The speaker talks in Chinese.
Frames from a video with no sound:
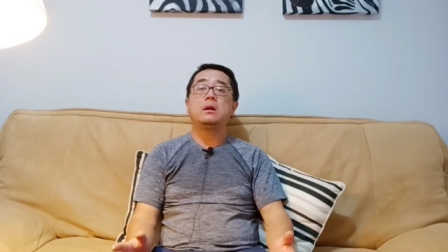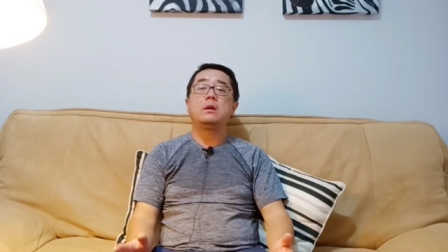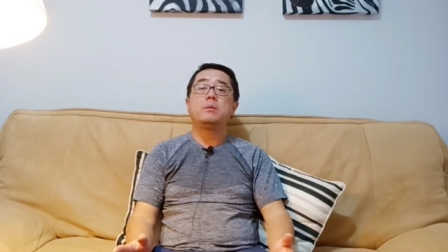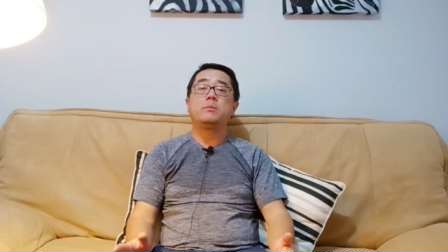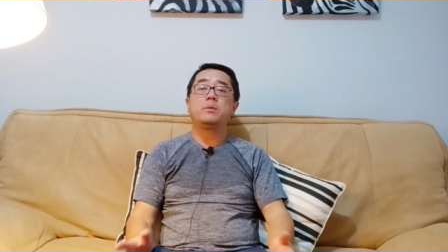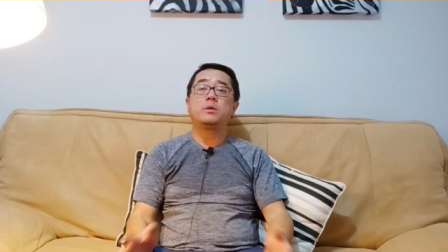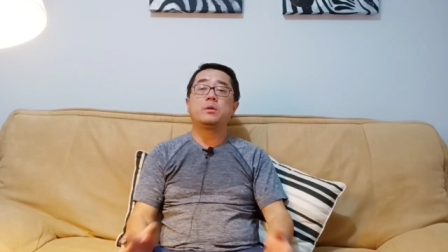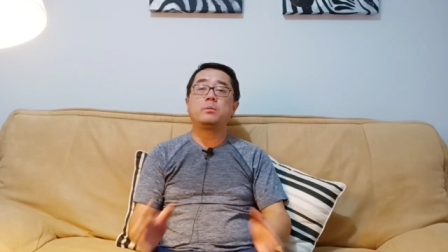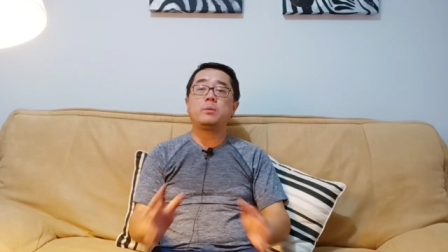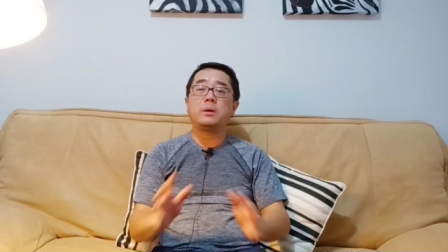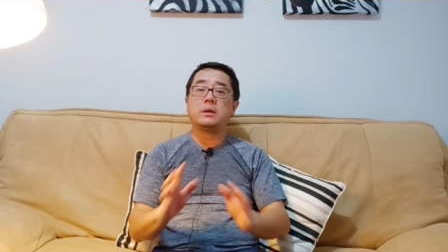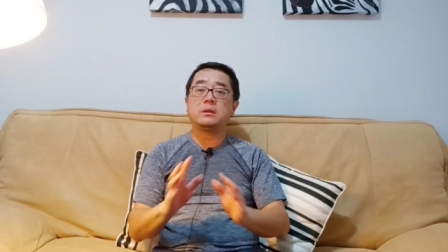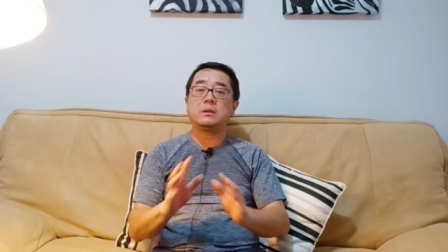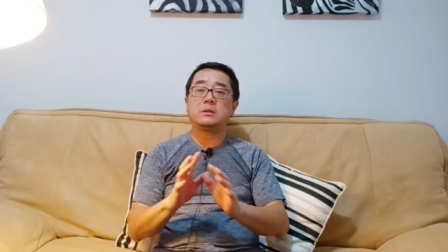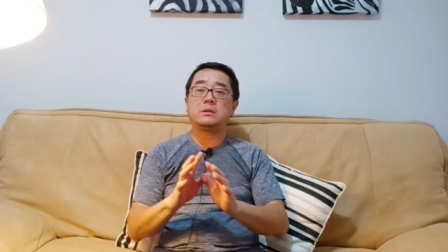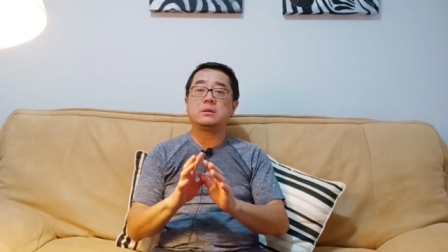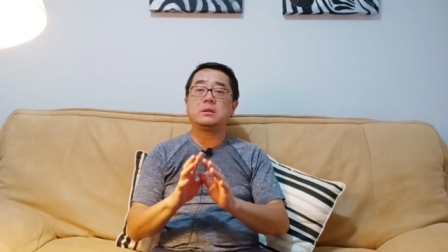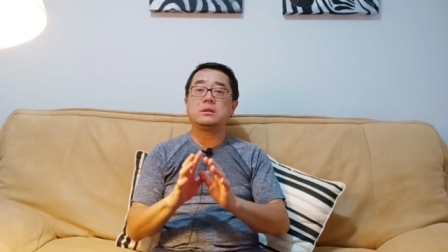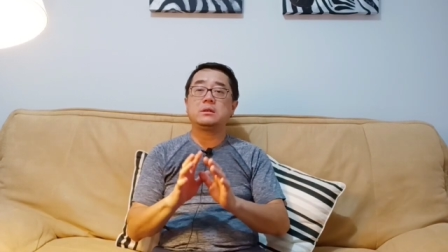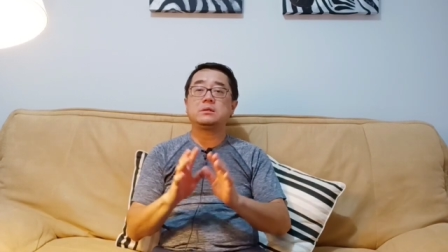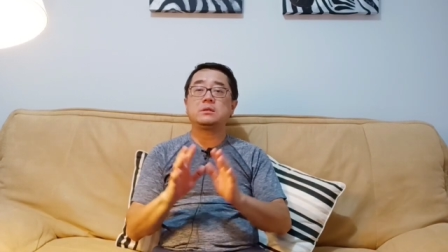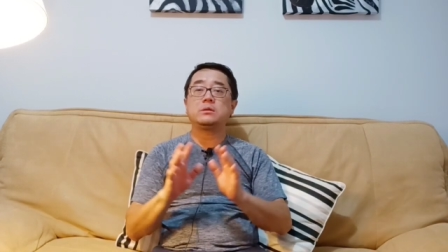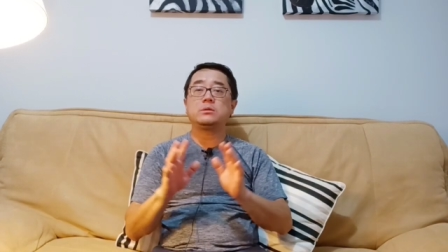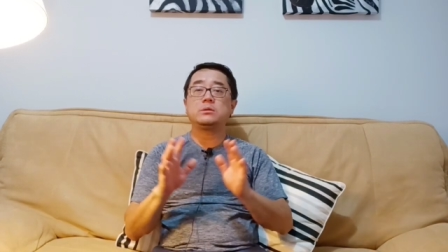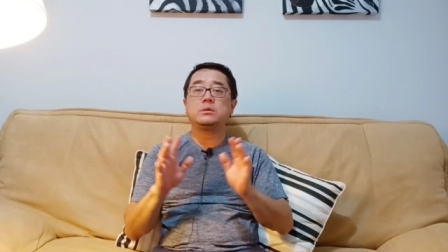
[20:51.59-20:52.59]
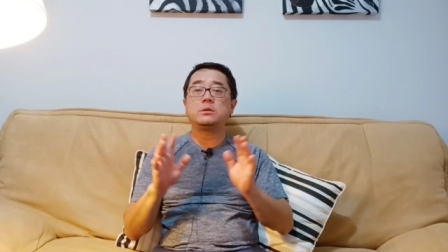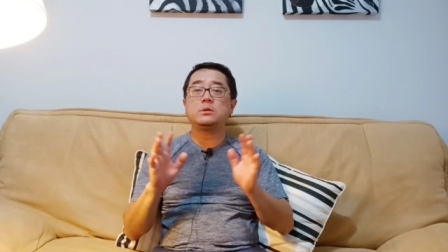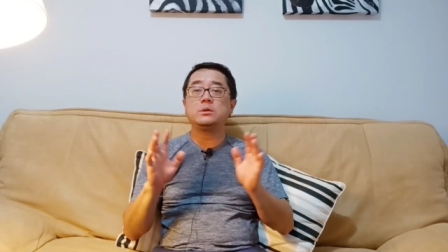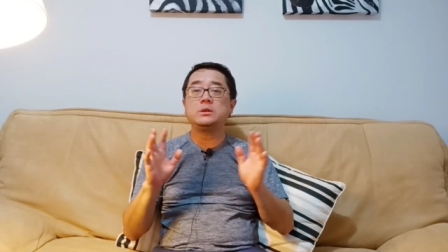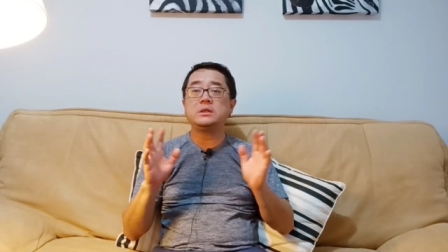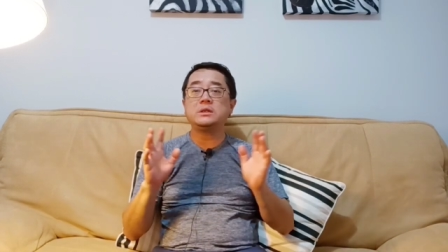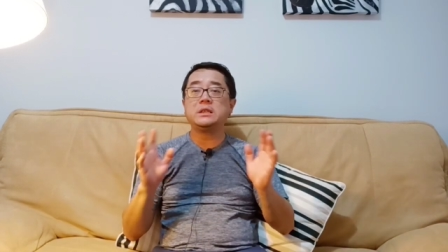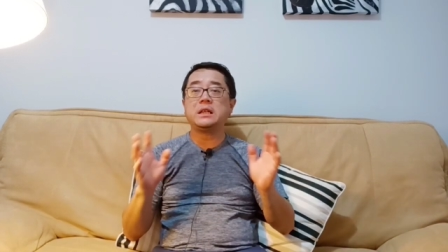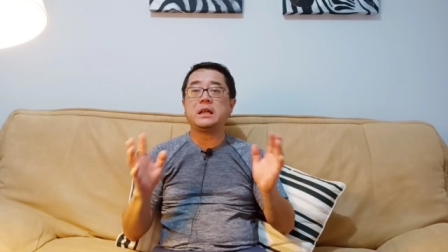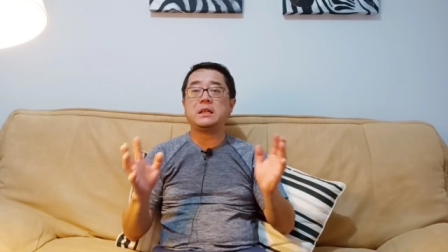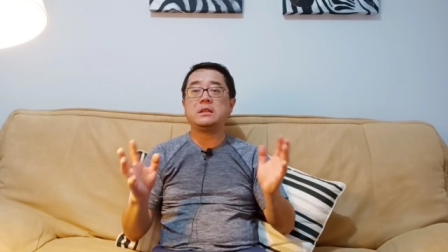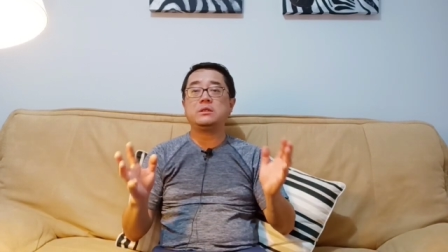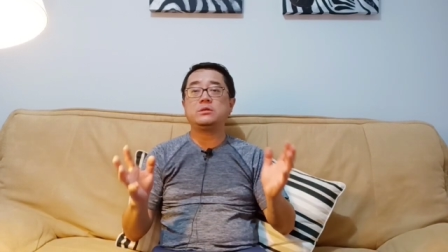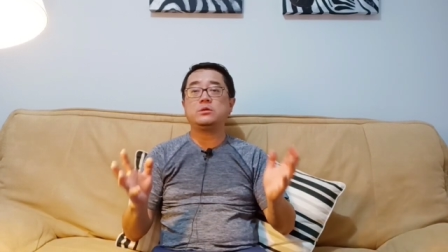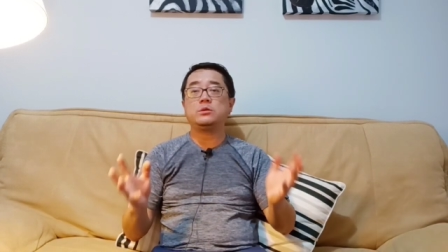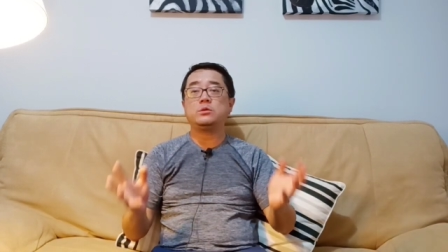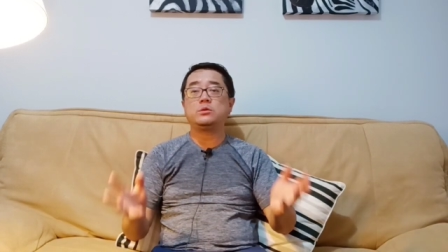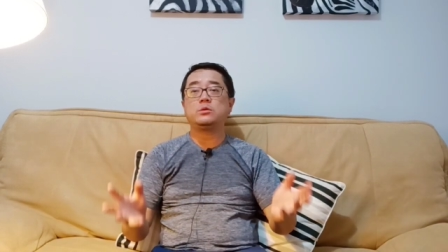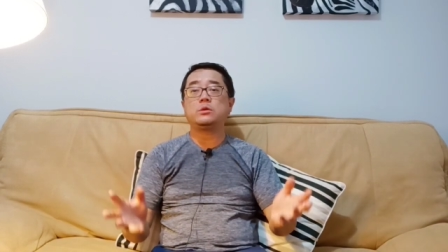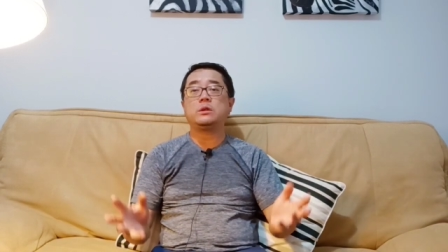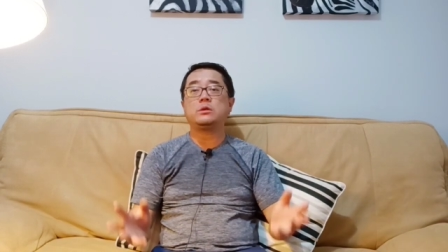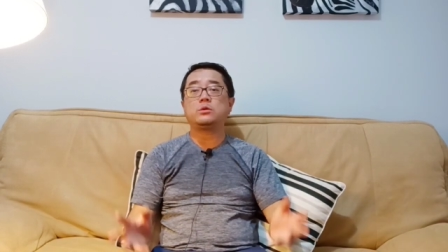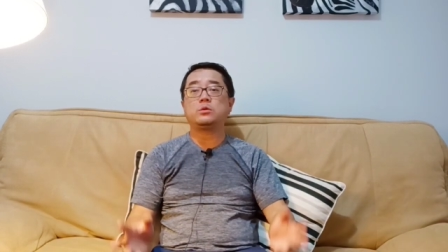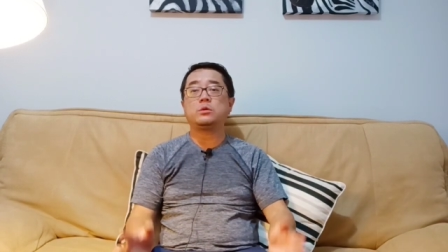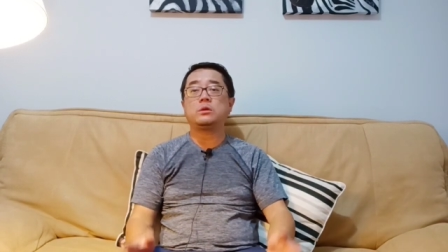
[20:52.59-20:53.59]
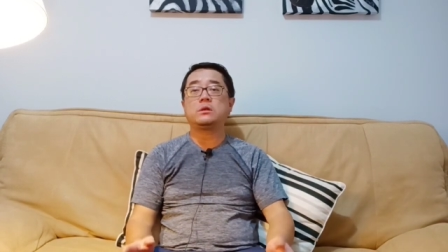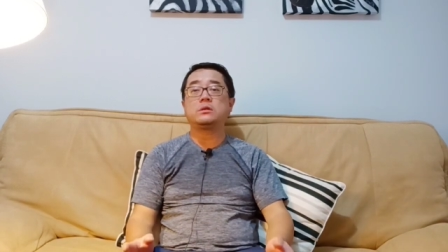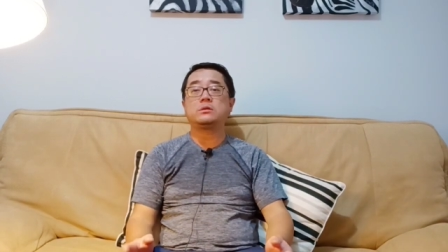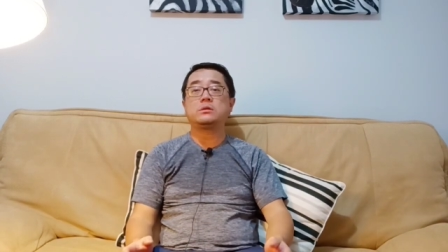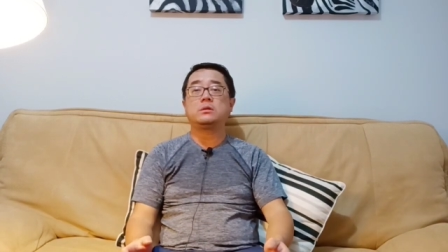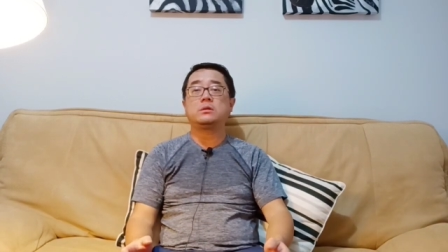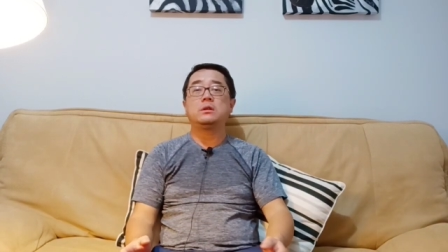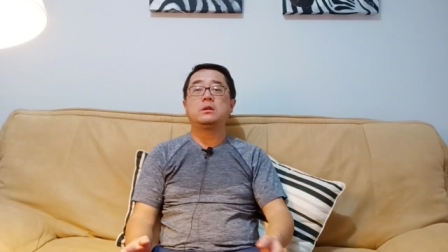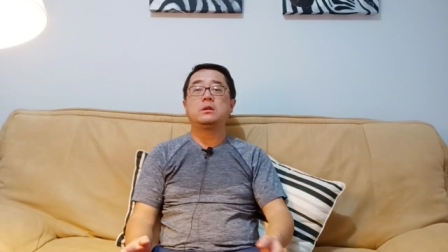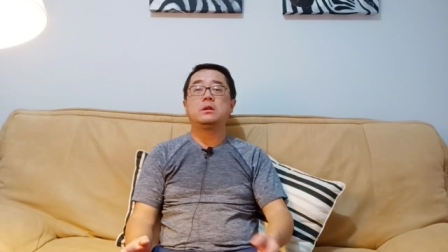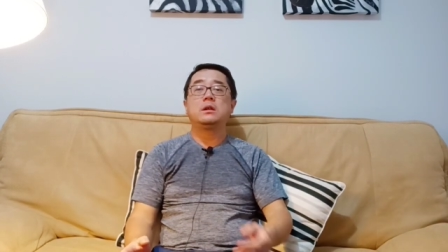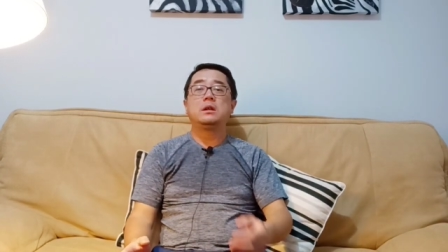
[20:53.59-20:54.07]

比如把这个社会中易感人群出现多了之后，